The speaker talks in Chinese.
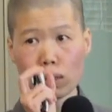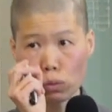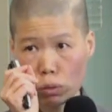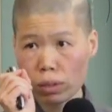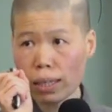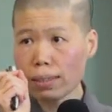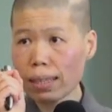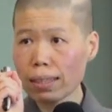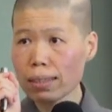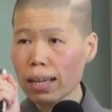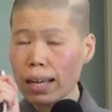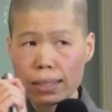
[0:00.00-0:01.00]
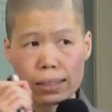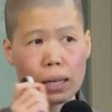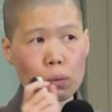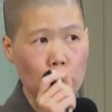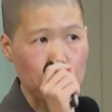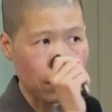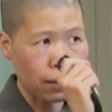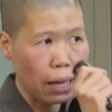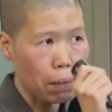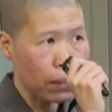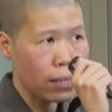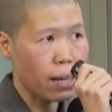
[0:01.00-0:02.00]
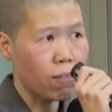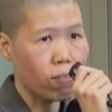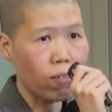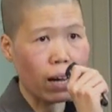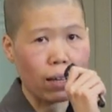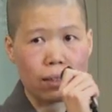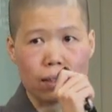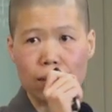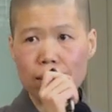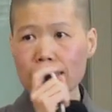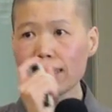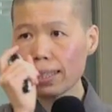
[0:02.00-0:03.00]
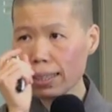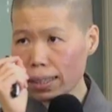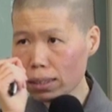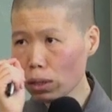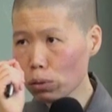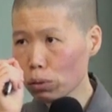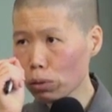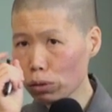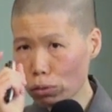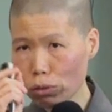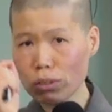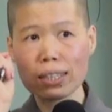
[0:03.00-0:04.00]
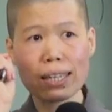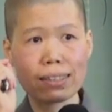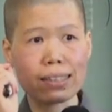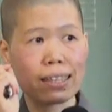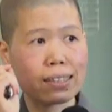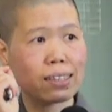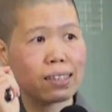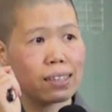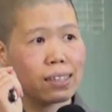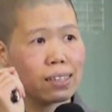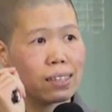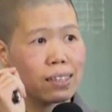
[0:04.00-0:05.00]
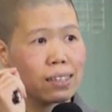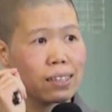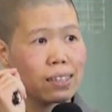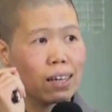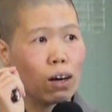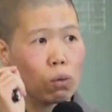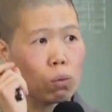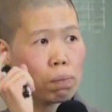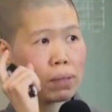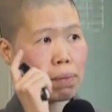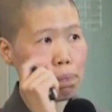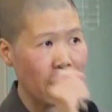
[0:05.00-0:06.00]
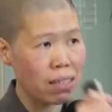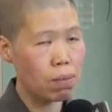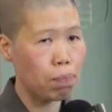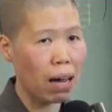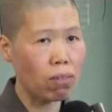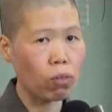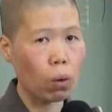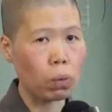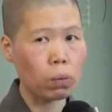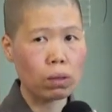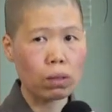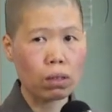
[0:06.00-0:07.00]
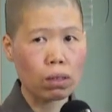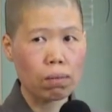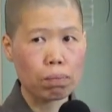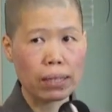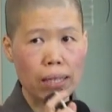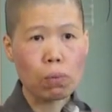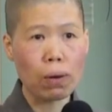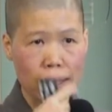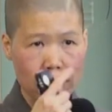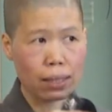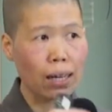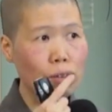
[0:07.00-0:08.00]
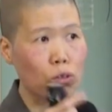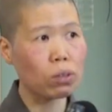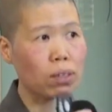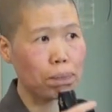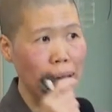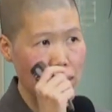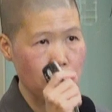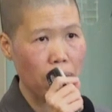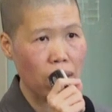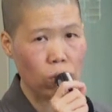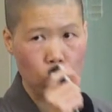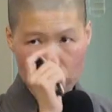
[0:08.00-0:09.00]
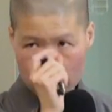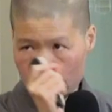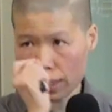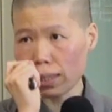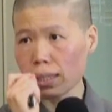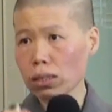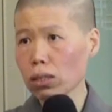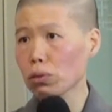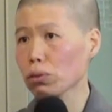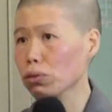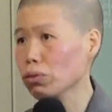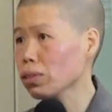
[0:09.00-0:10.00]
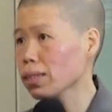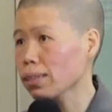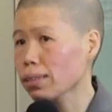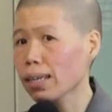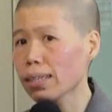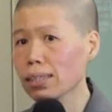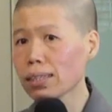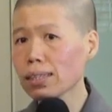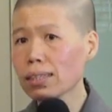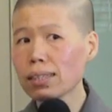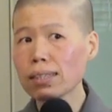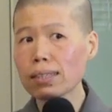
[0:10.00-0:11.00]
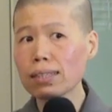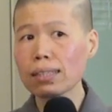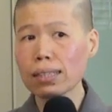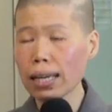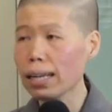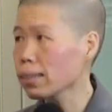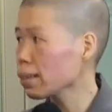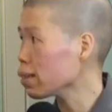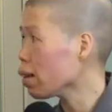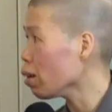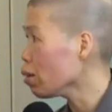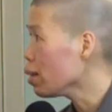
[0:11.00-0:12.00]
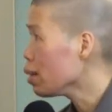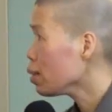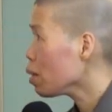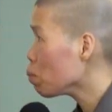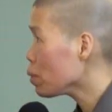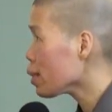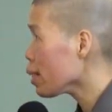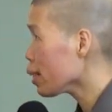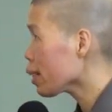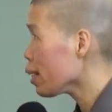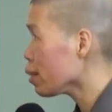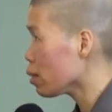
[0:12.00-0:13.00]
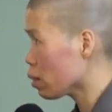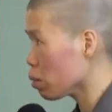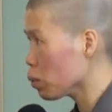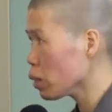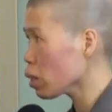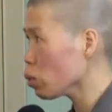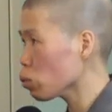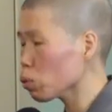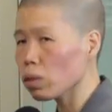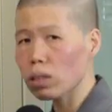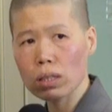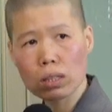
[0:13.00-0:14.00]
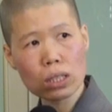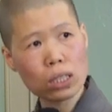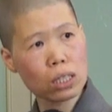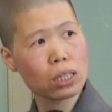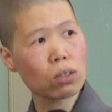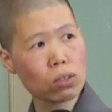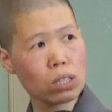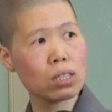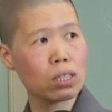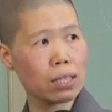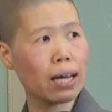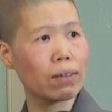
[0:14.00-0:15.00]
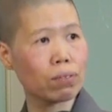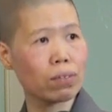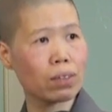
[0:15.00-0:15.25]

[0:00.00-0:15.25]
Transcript: 曲项唱，像我们的大悲忏法，那个也叫做曲项唱。好，我们的八十八佛，每天晚课要做的八十八佛，那个也叫做曲项唱，是这样子。好，那我们再来看什么叫做，这是叫试唱。